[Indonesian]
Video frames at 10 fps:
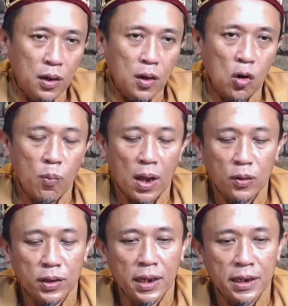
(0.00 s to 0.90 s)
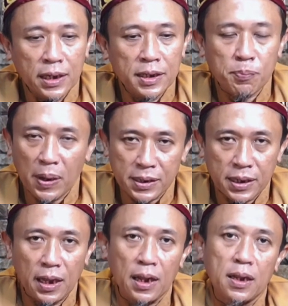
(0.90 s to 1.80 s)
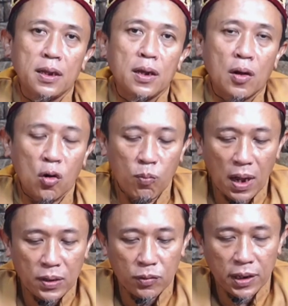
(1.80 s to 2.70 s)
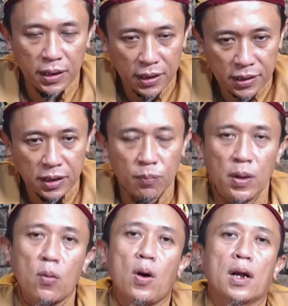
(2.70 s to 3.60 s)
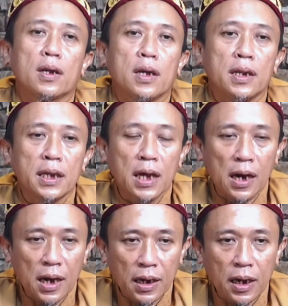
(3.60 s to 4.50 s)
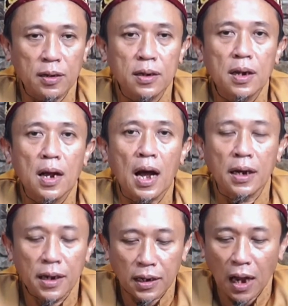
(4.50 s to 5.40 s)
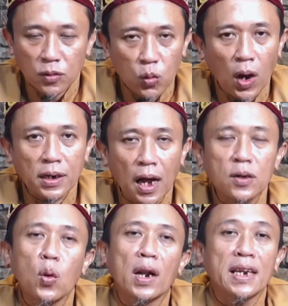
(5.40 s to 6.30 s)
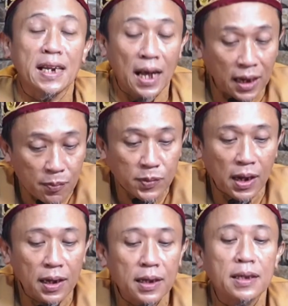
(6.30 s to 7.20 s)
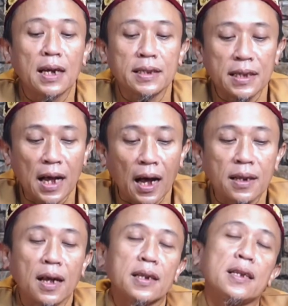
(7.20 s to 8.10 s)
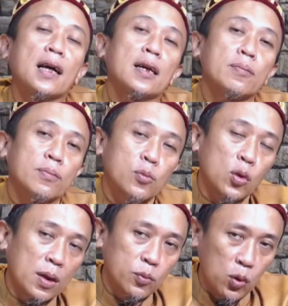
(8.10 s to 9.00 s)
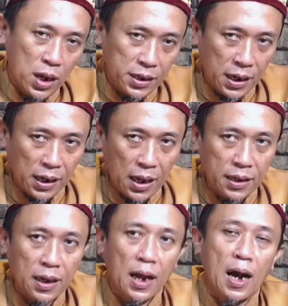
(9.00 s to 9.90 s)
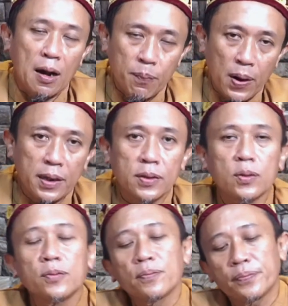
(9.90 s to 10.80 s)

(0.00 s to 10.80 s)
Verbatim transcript: Ramadan ini spesial, Ramadan ini istimewa dikarenakan ada kandungan-kandungan di dalamnya yang tidak ada di dalam bulan-bulan yang lain. Apa itu?